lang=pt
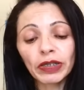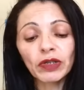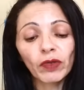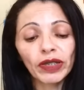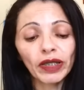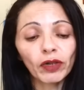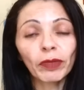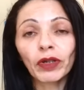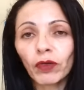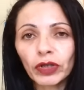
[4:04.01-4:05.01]
benzoíra, que
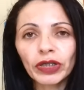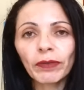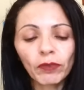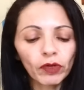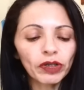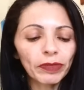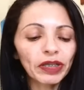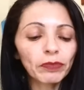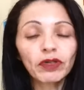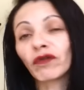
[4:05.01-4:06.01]
também não gostei muito,
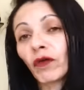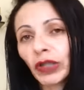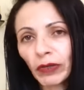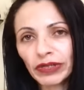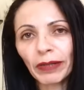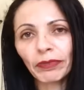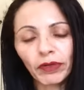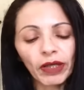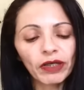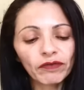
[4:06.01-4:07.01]
mas depois eu voltei a usar
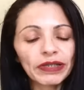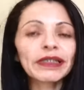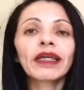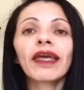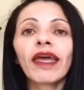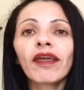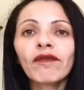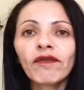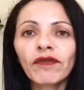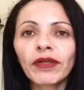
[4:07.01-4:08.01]
porque ia vencer.
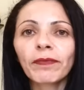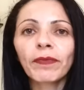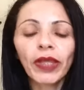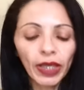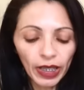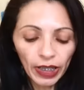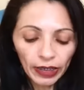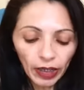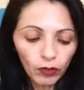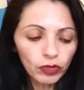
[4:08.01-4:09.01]
Enfim.
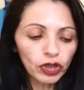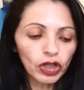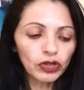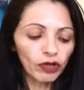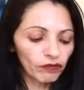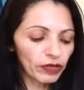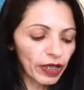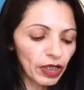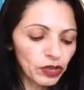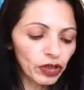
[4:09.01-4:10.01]
Então, gente, ó,
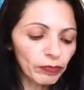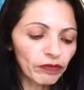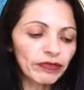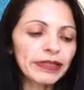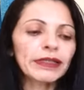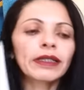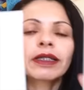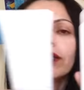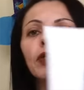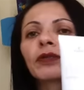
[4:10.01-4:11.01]
fica aí a dica pra
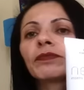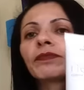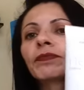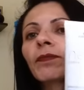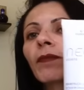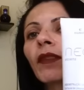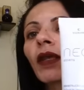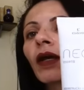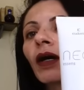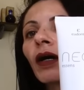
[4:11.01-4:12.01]
vocês.
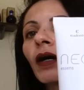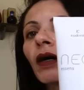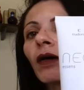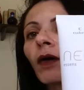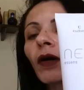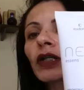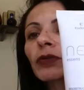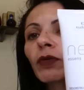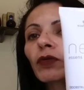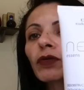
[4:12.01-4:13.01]
Ó, os
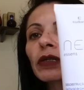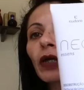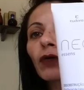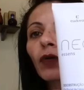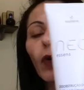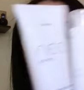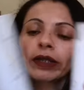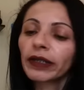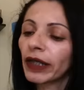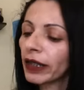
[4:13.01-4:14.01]
produtos da
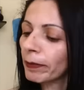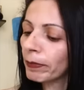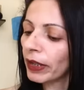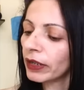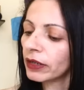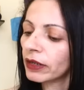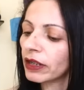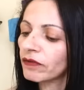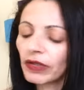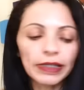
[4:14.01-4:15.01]
Eudora. E ele é bem...
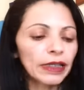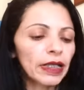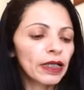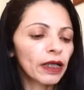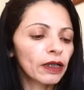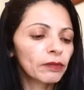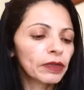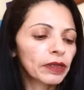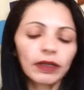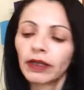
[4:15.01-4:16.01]
Ele vem 100
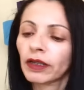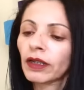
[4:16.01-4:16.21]
gramas, né?